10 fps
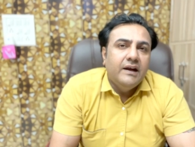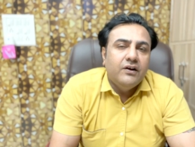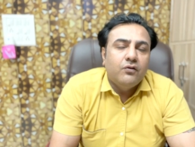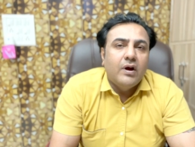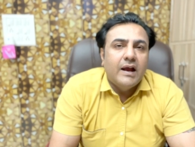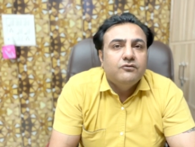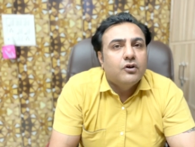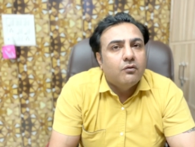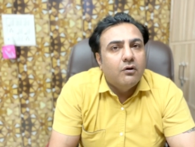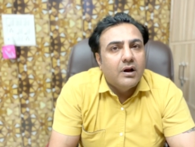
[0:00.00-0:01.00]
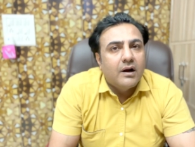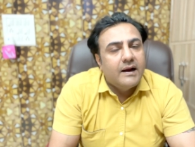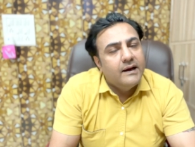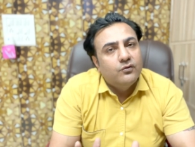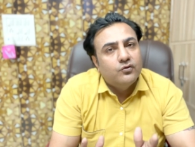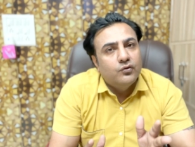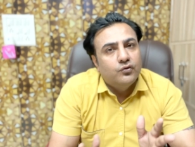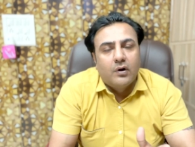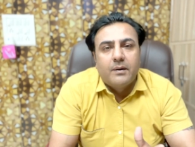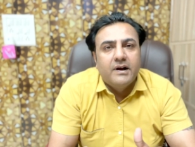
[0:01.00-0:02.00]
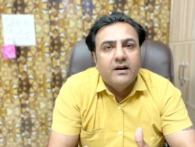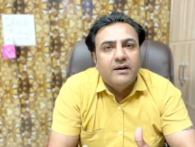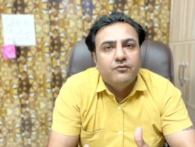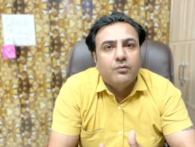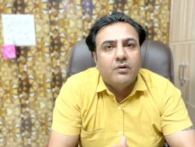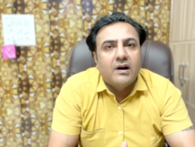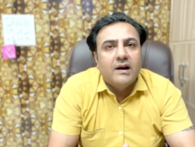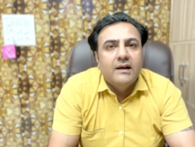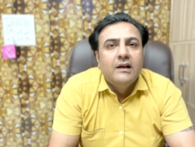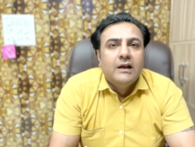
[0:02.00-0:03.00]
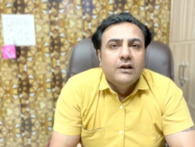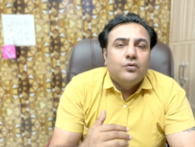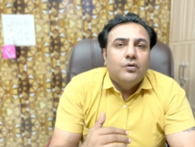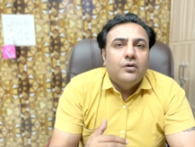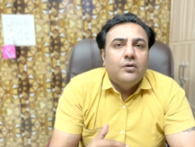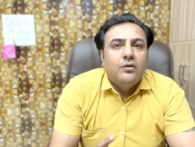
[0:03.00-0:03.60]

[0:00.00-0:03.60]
हीट को एब्जॉर्व कौन कर रहा है उसको सोलर पैनल एब्जॉर्व कर रहा है तो